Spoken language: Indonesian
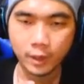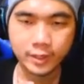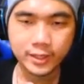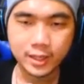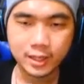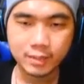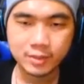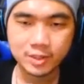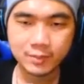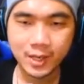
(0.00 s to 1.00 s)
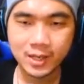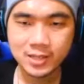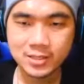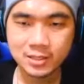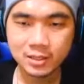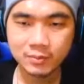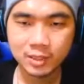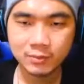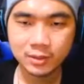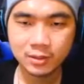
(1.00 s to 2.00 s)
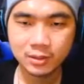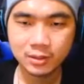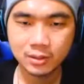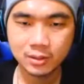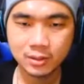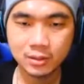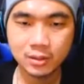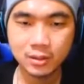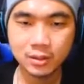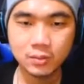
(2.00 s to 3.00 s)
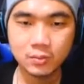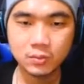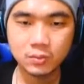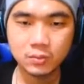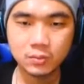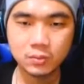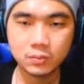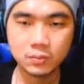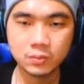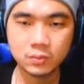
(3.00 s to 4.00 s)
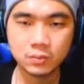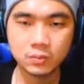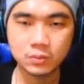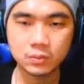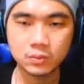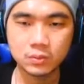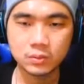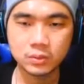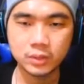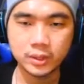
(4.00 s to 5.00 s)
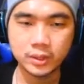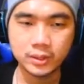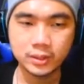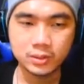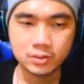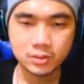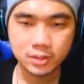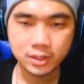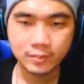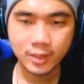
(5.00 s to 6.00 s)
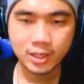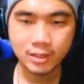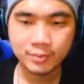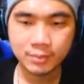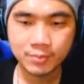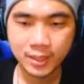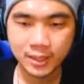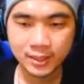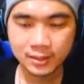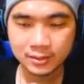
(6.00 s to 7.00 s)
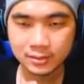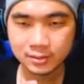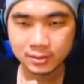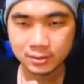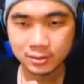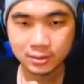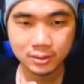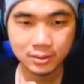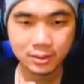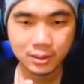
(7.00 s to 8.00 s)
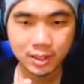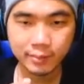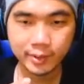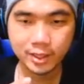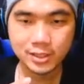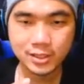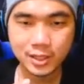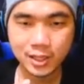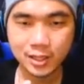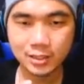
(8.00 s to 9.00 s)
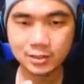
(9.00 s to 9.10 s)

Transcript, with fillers: Nyangka bisa manjat, teman-teman. Aduh. Ya ini terus gimana Bambang? Gak bisa.